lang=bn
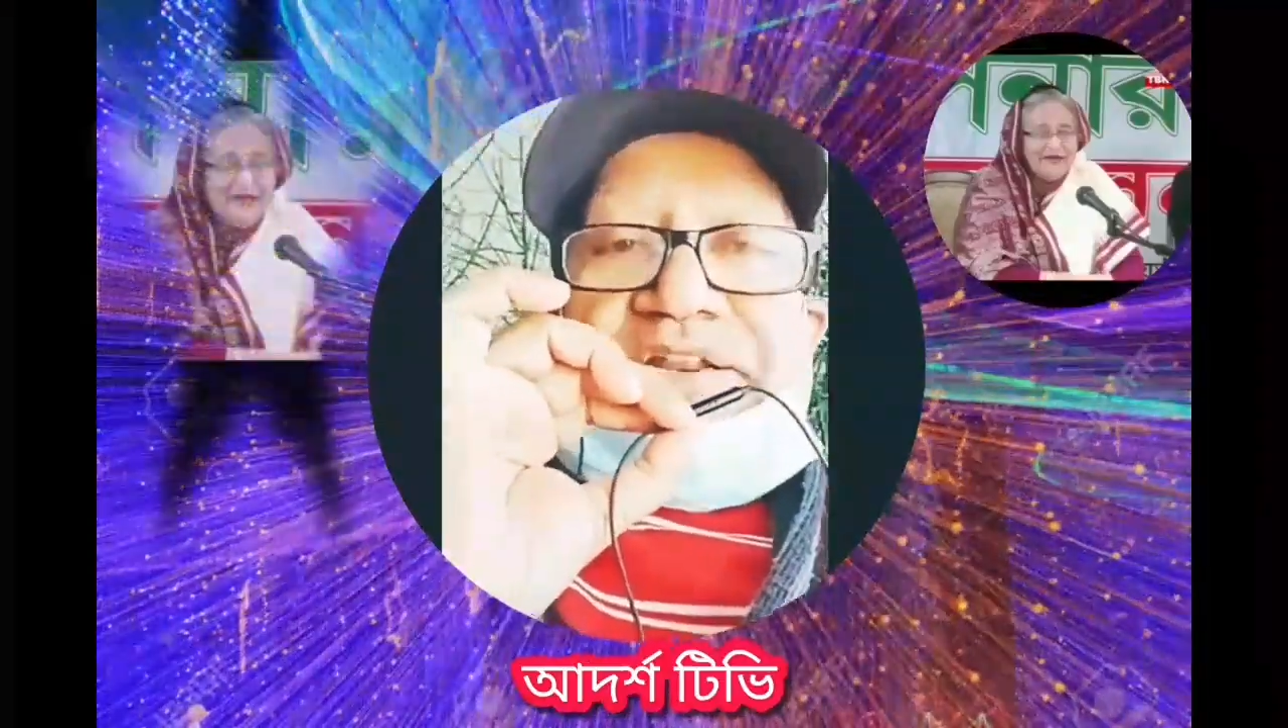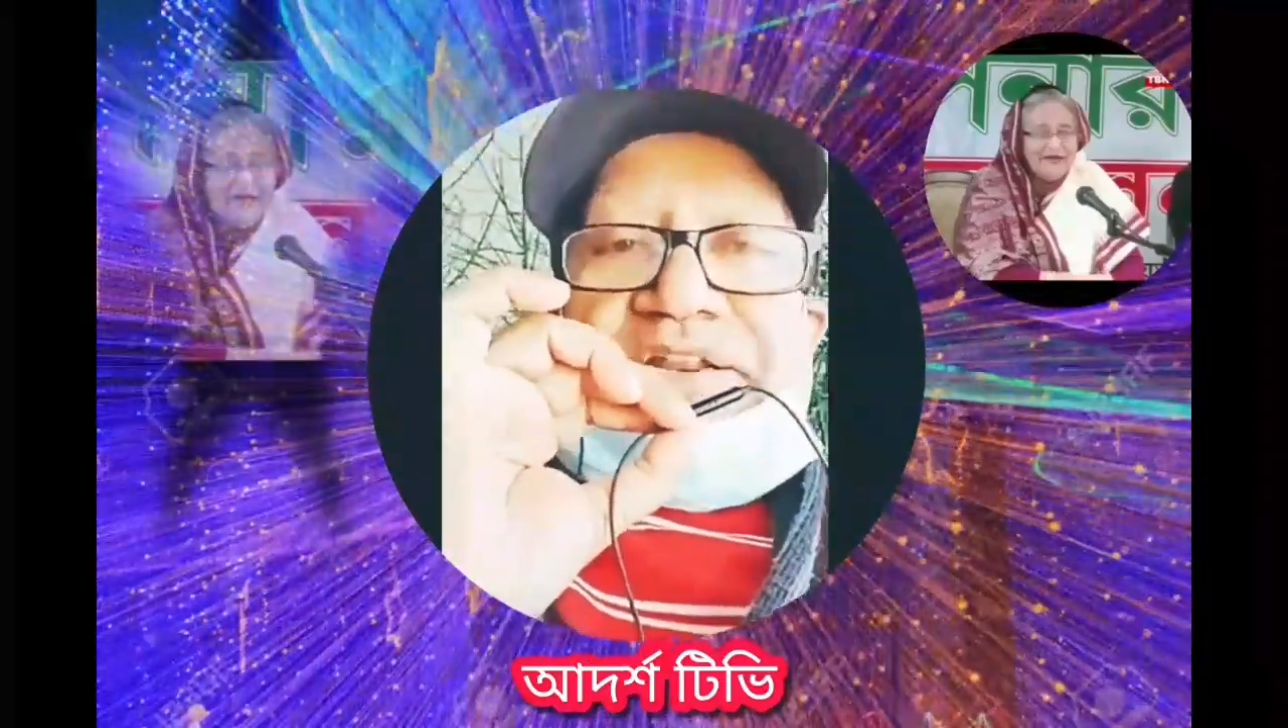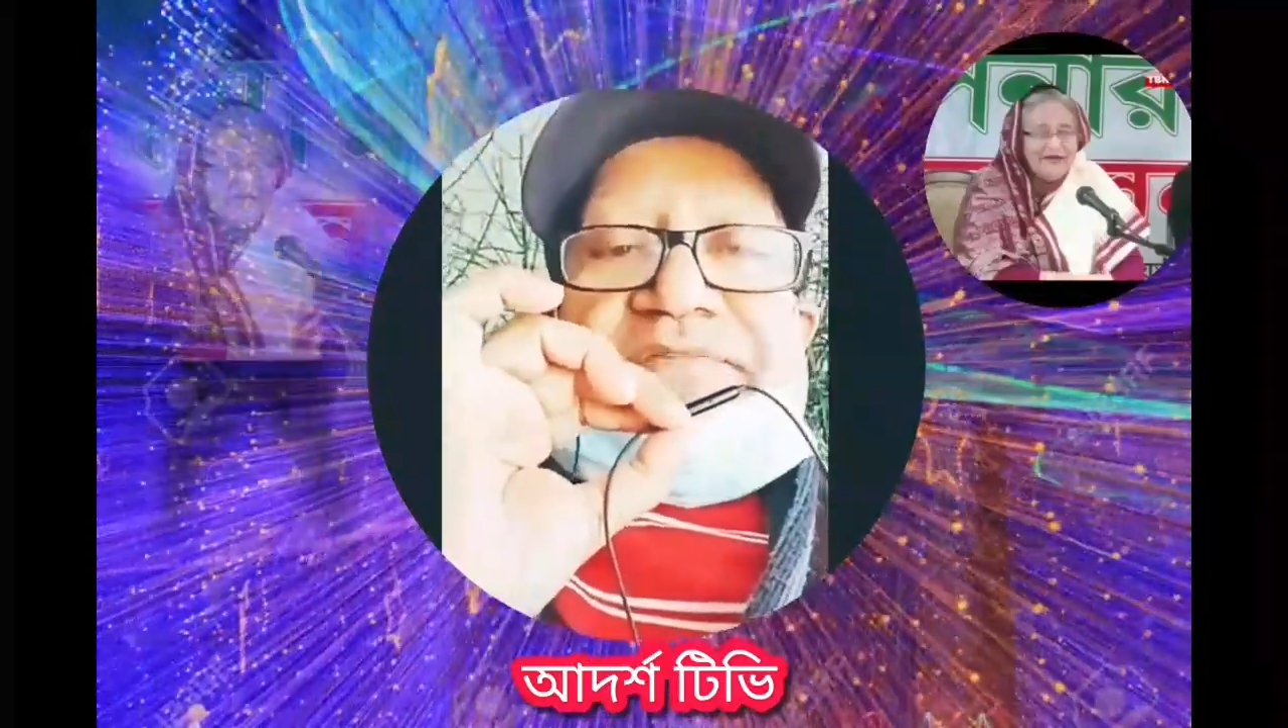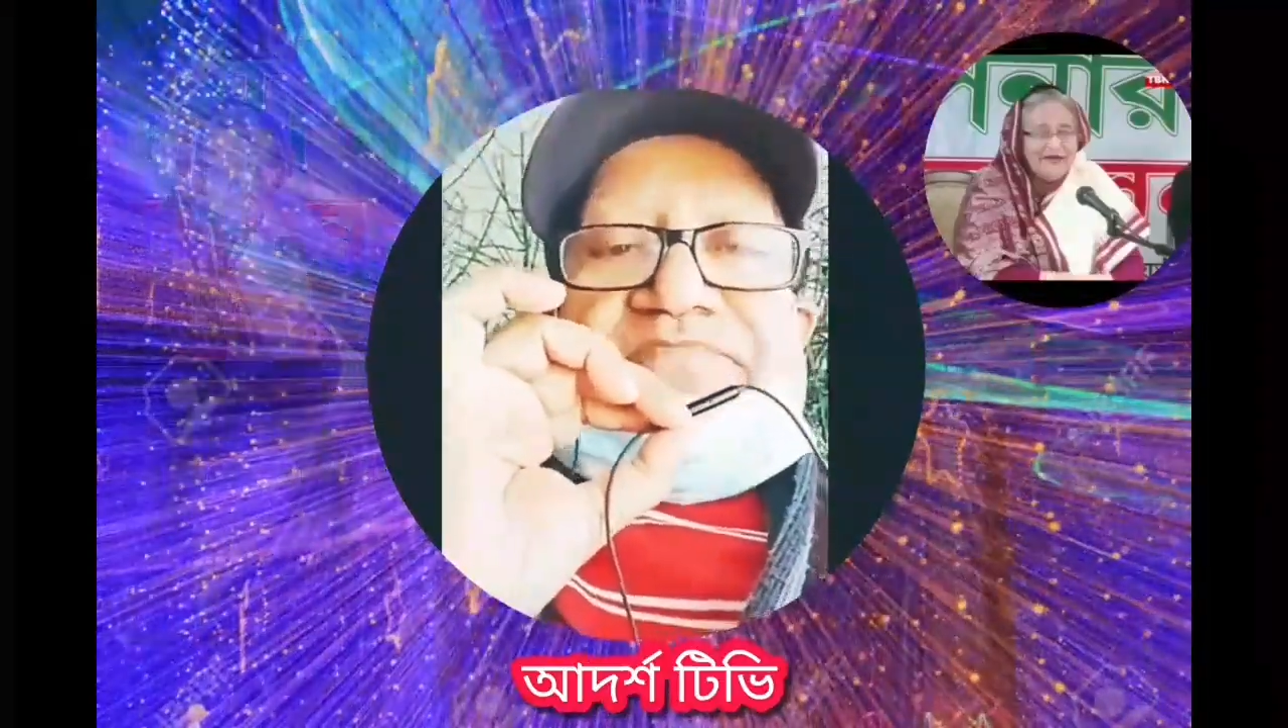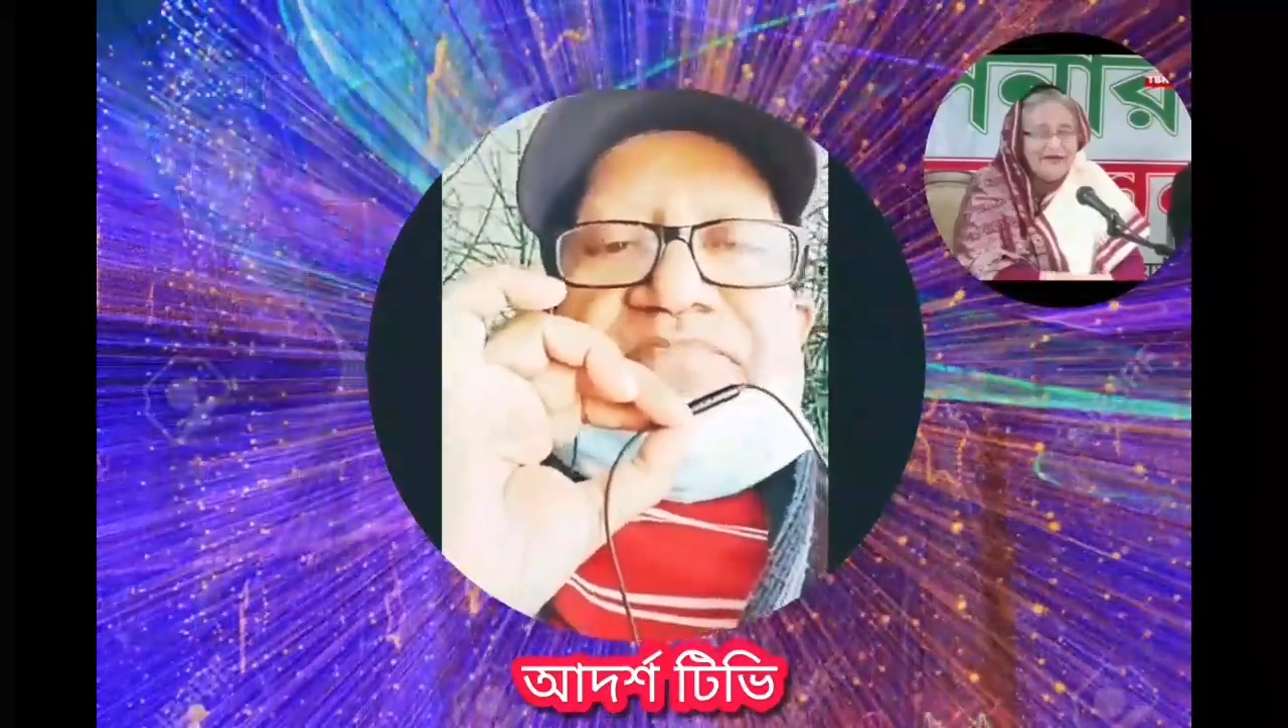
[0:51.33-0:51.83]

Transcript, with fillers: হয়নি